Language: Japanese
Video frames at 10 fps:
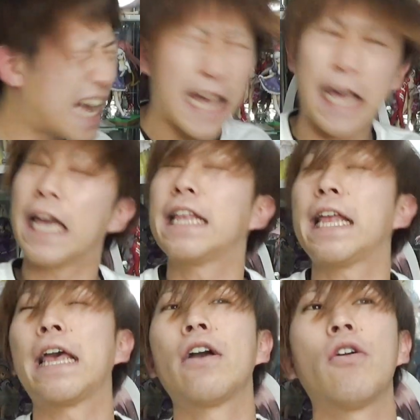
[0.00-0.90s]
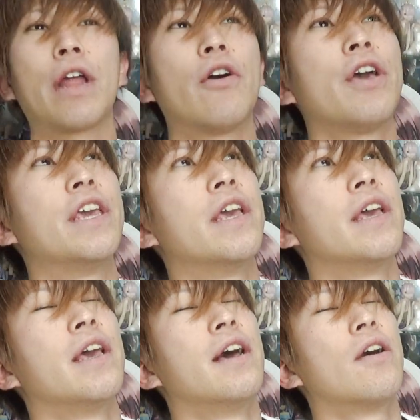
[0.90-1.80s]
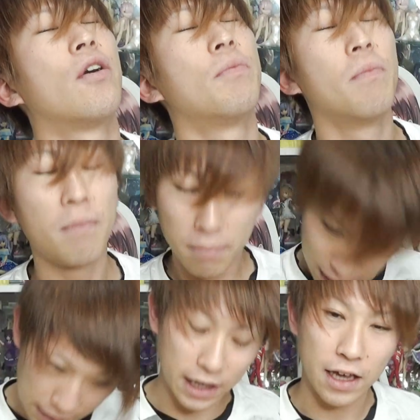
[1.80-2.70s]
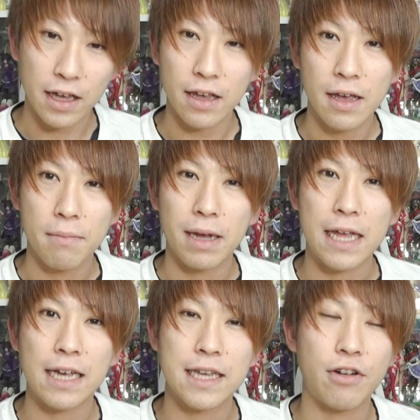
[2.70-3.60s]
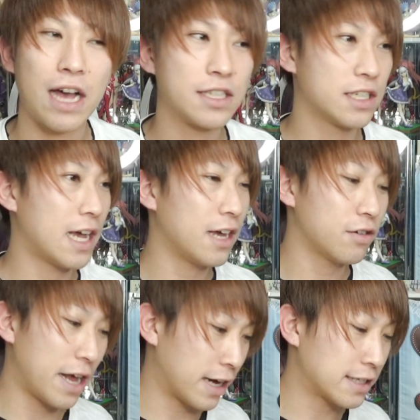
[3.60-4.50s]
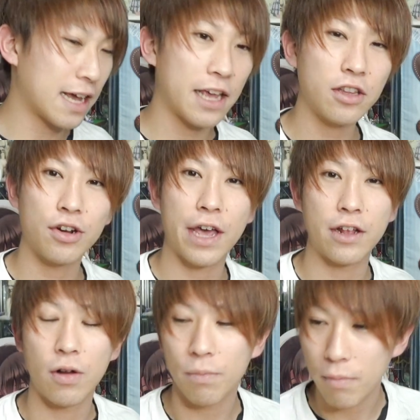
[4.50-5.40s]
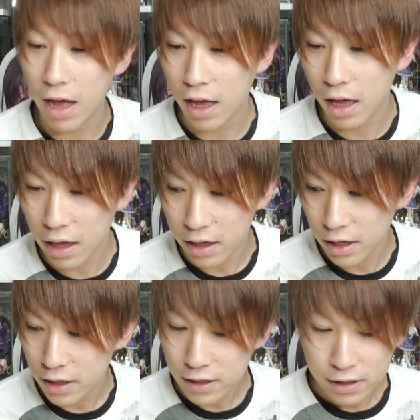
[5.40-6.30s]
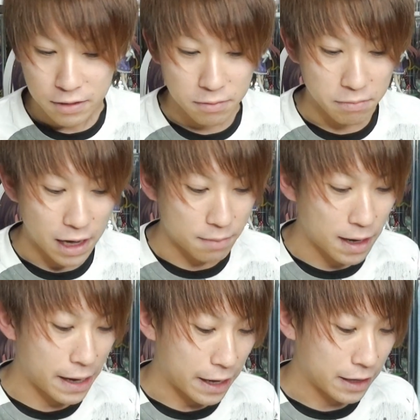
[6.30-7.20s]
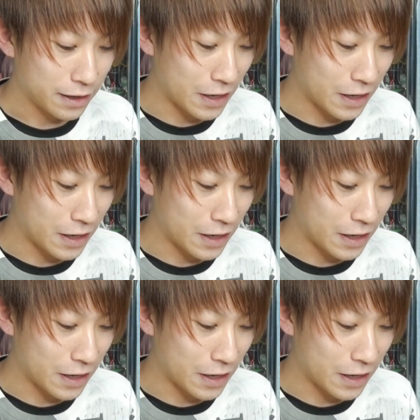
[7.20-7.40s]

たいこれおい、ほんまに、また朝の8時半ぐらいから叫んどるけど、ほんま。まあまあ、